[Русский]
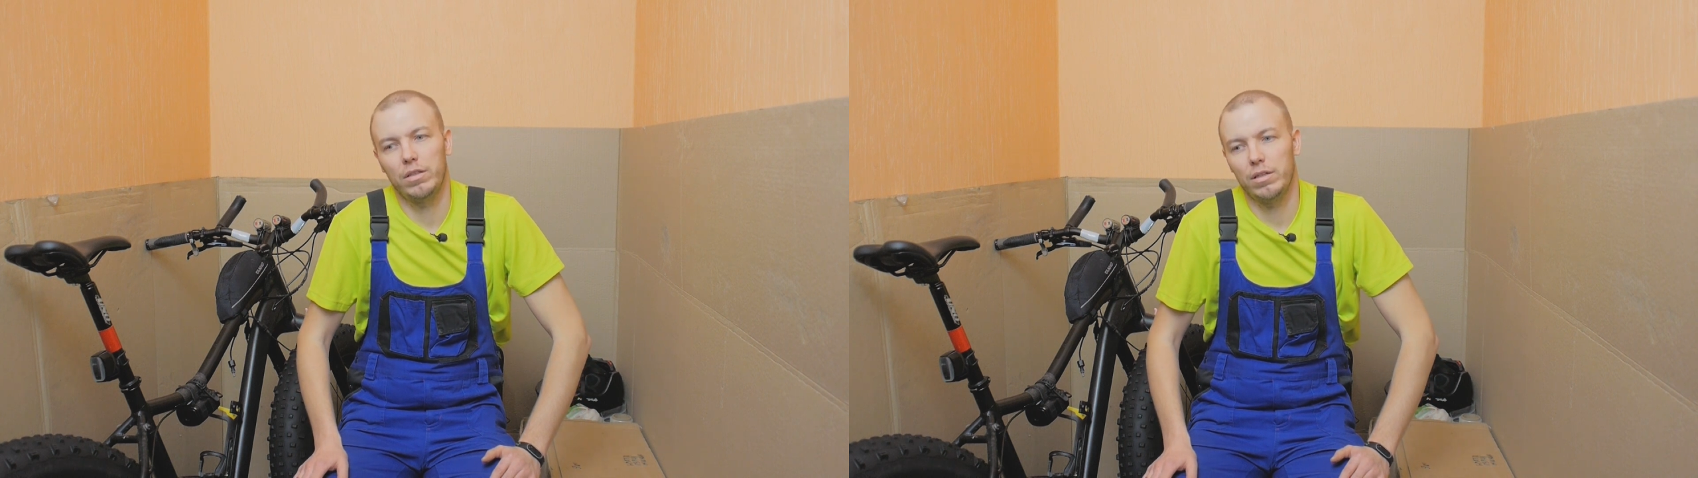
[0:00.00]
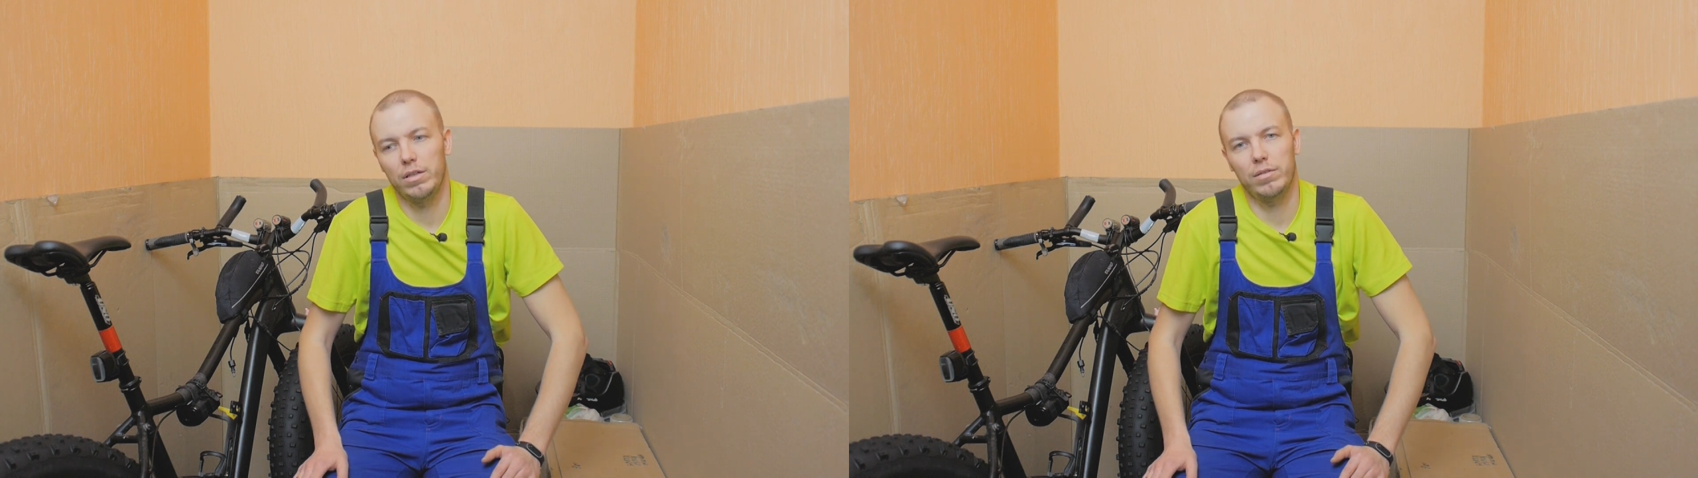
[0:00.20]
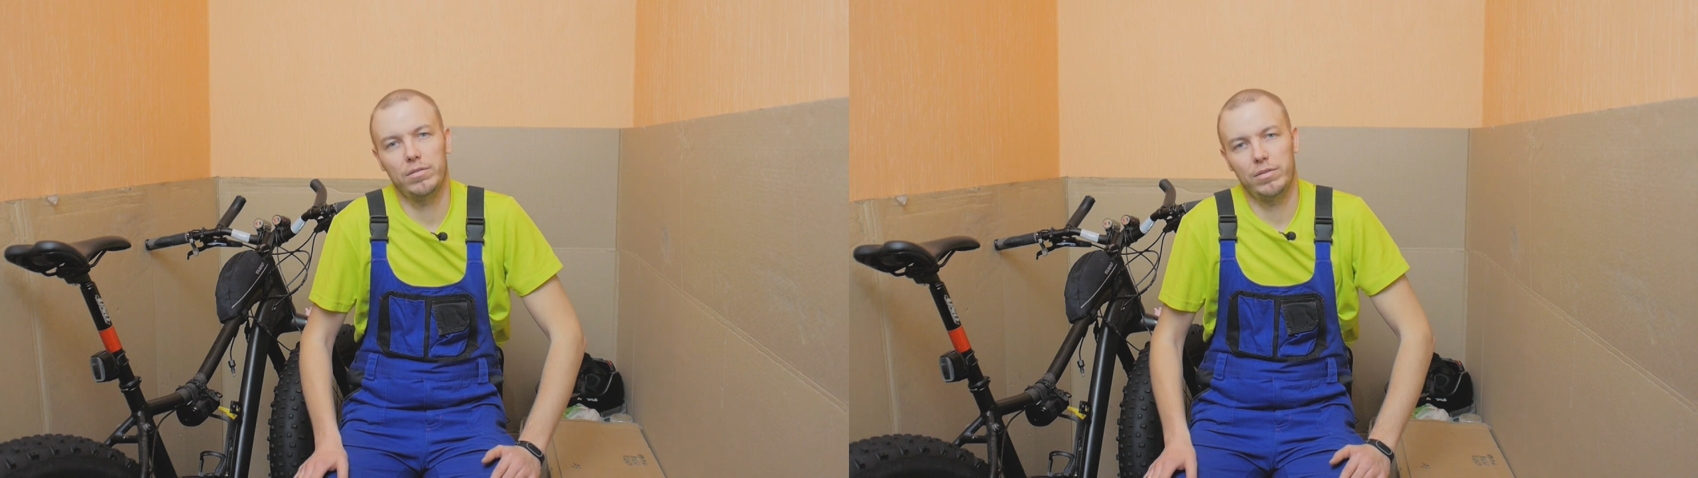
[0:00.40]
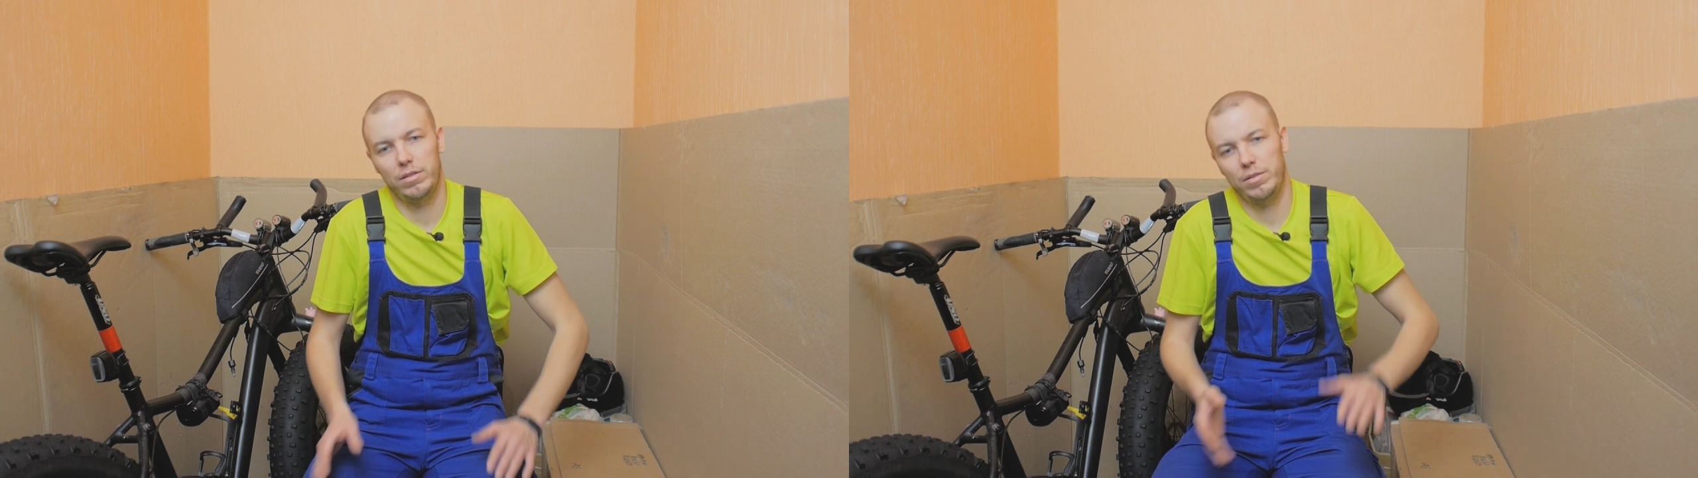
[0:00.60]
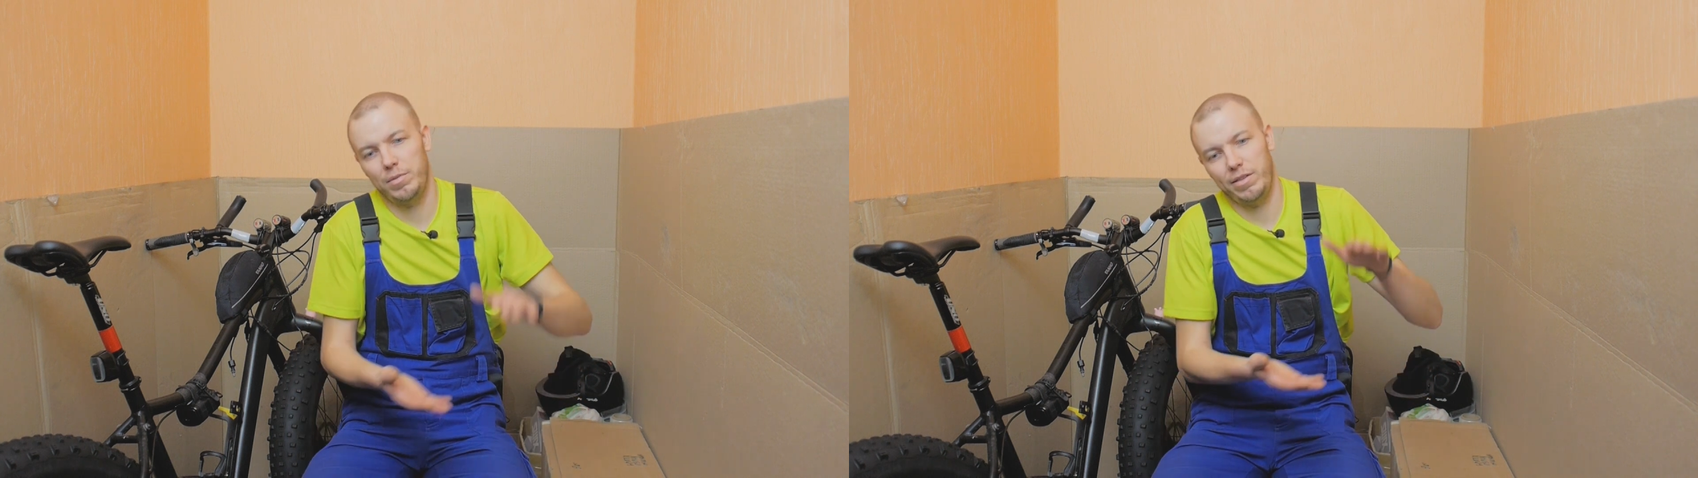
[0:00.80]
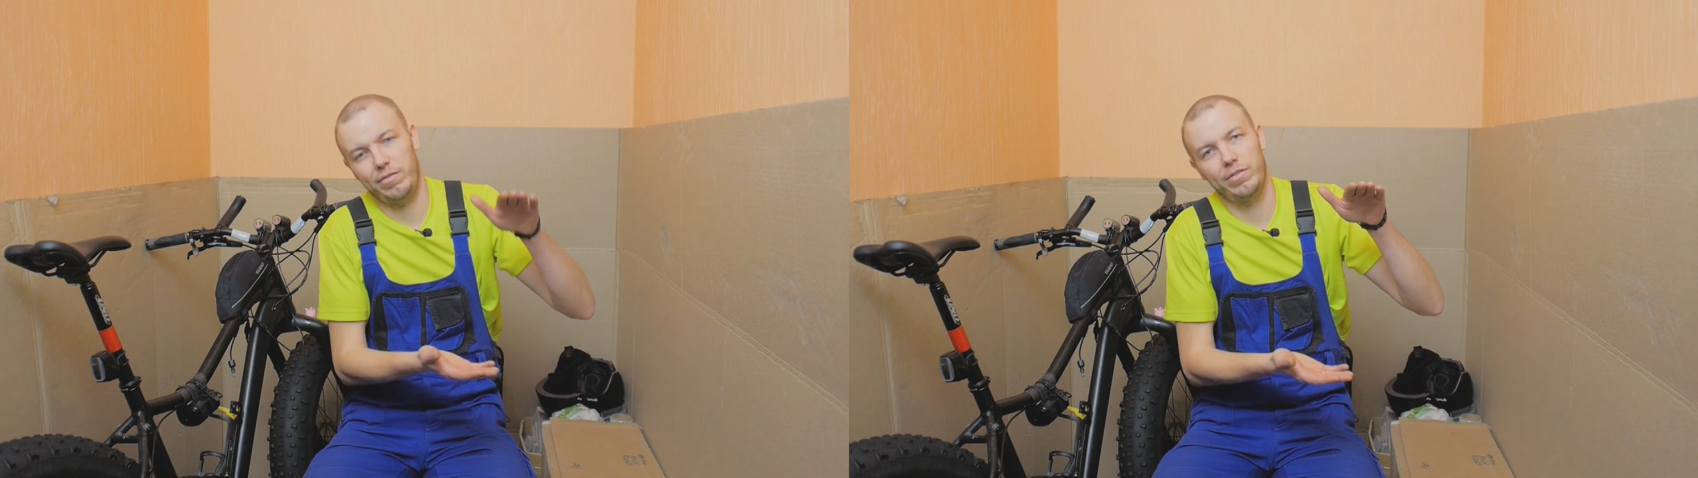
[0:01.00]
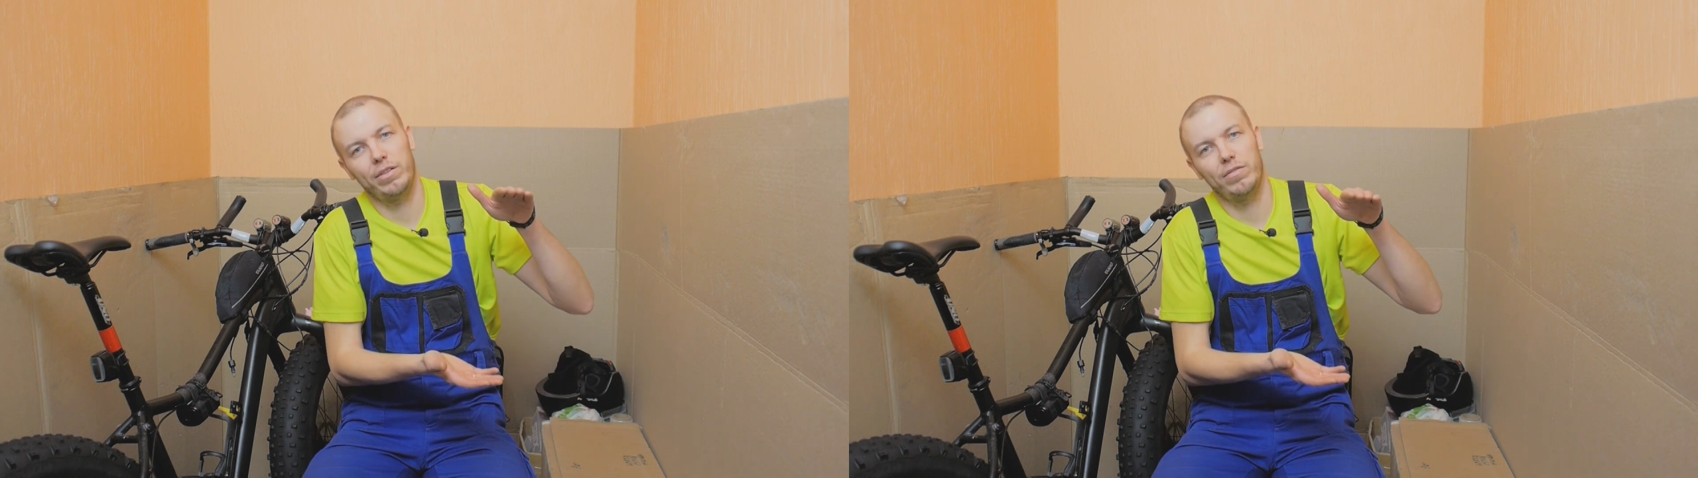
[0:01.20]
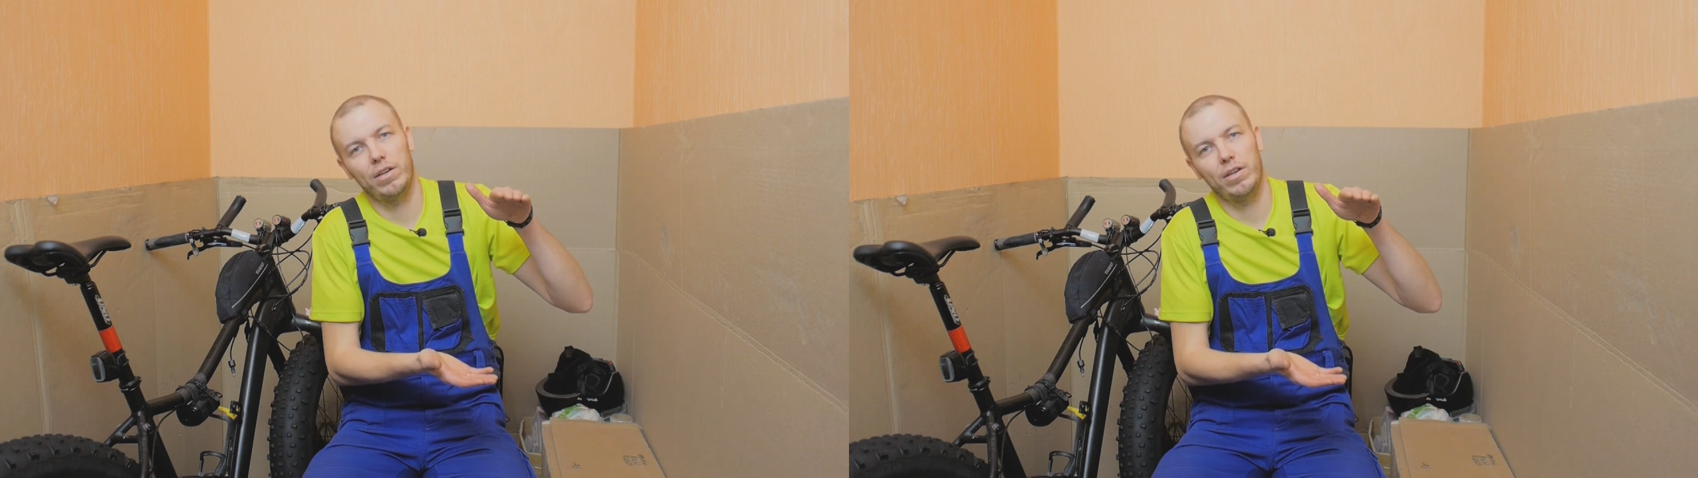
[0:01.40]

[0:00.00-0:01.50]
она сантиметров на